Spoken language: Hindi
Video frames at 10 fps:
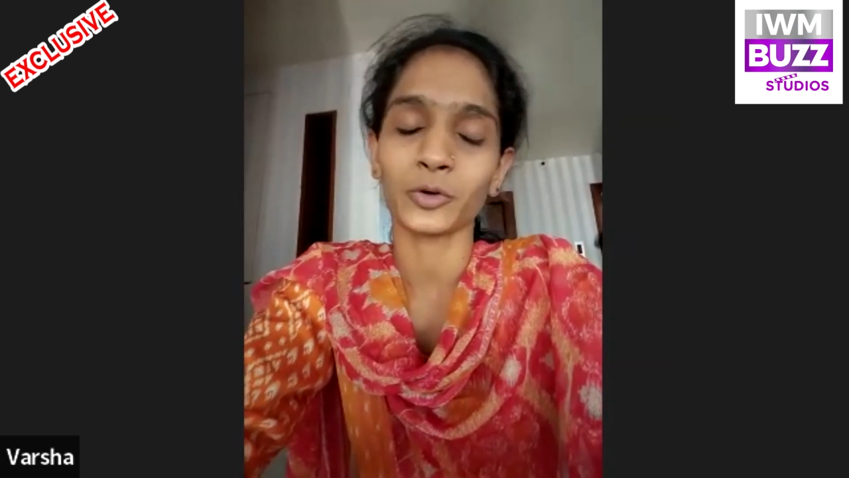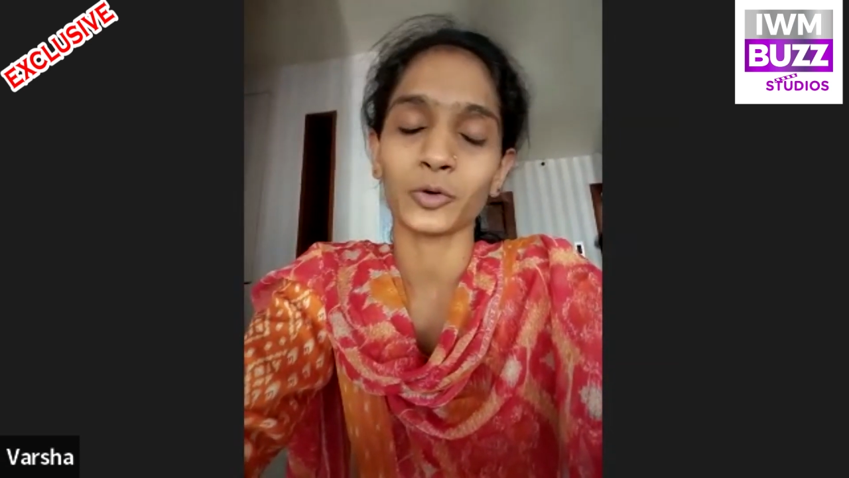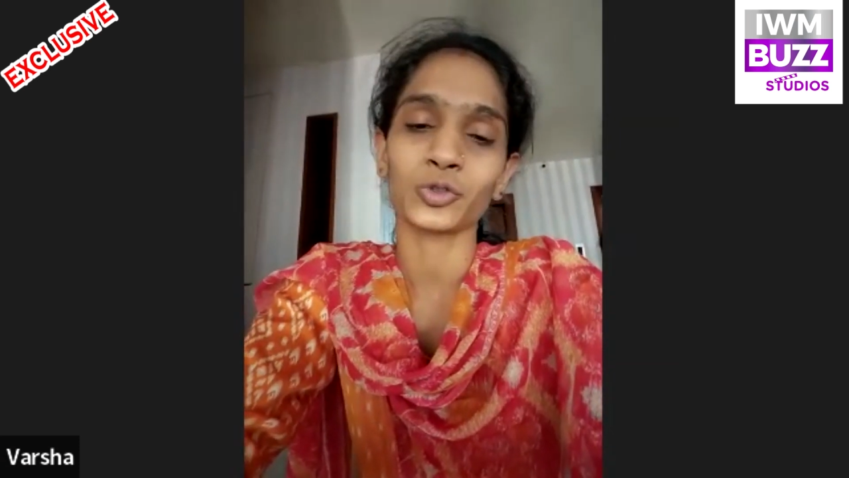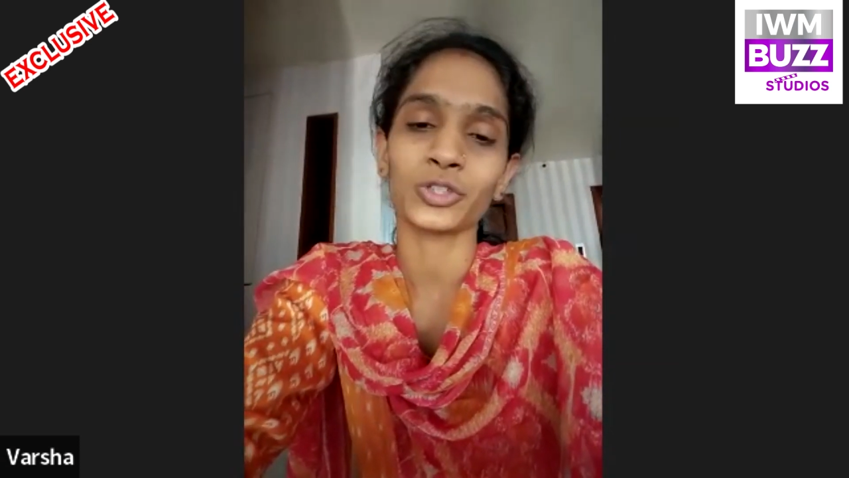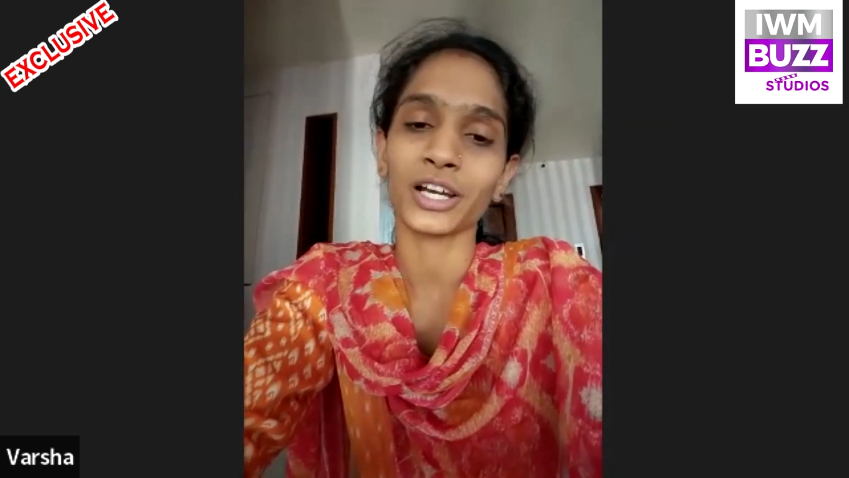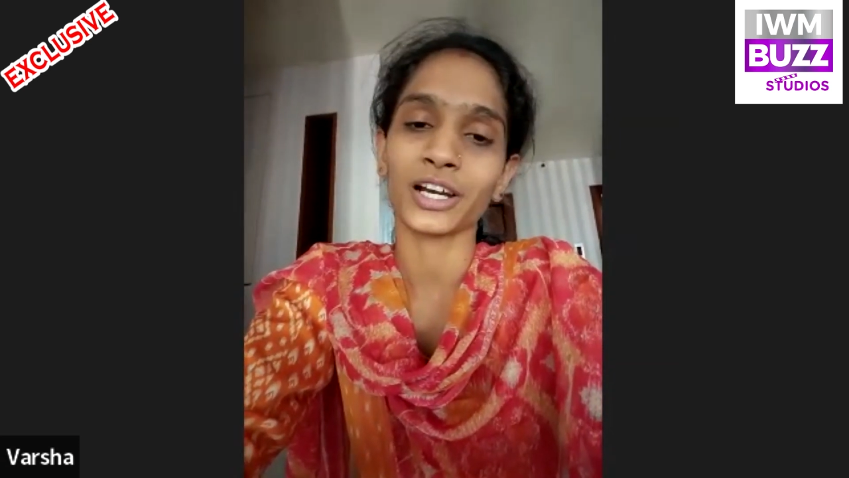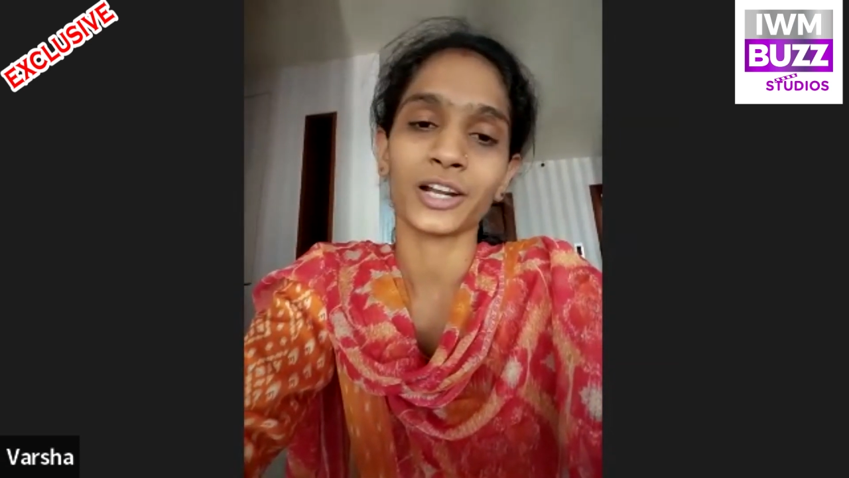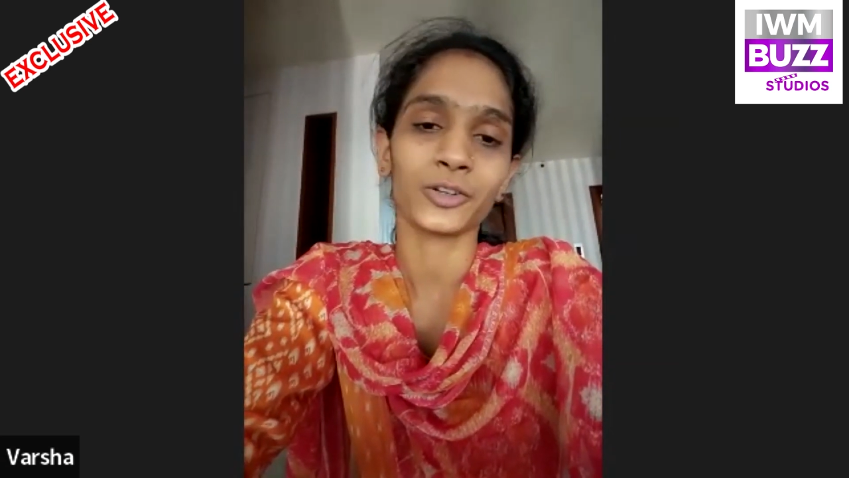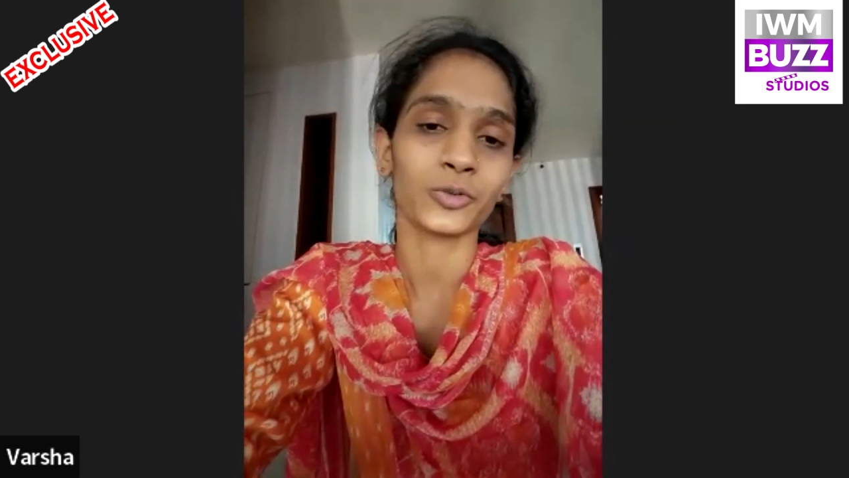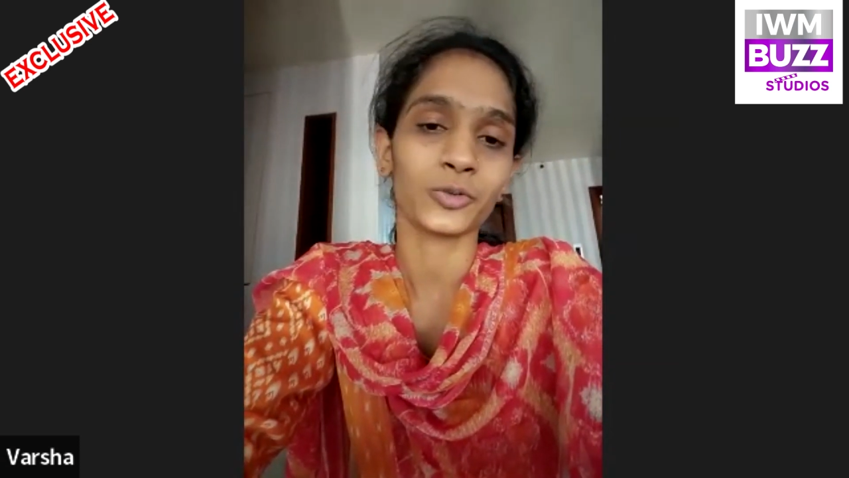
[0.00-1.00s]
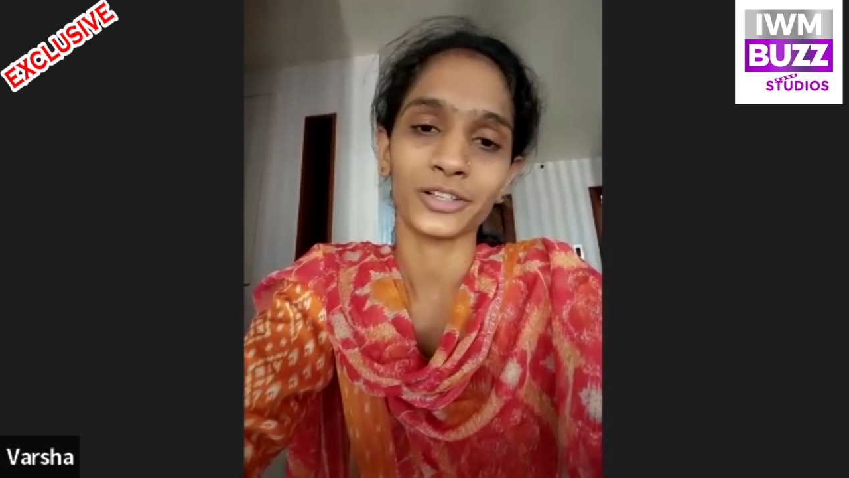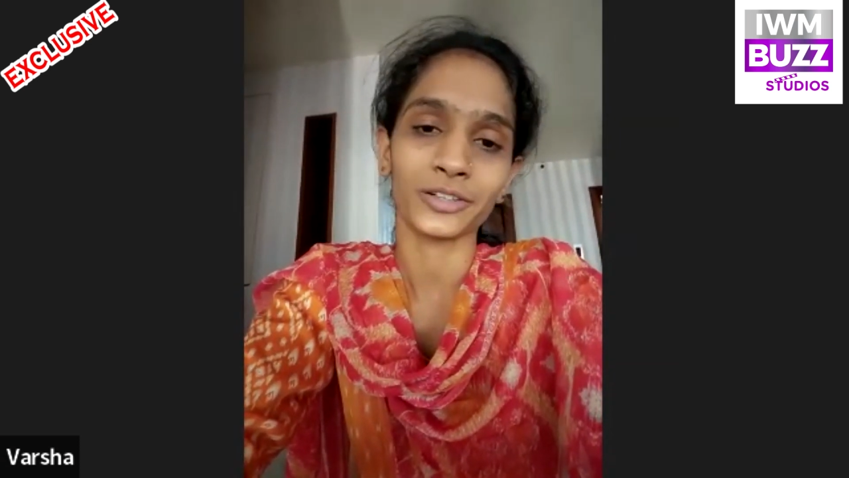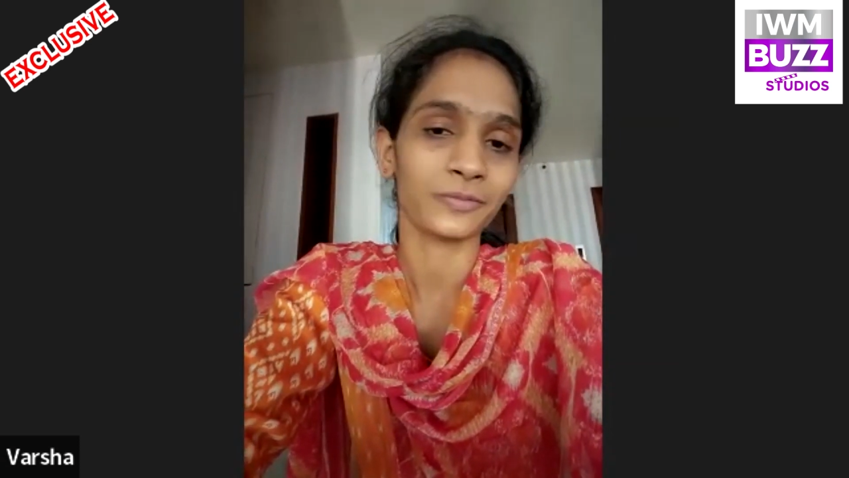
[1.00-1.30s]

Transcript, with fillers: को कुछ करना है तो फिर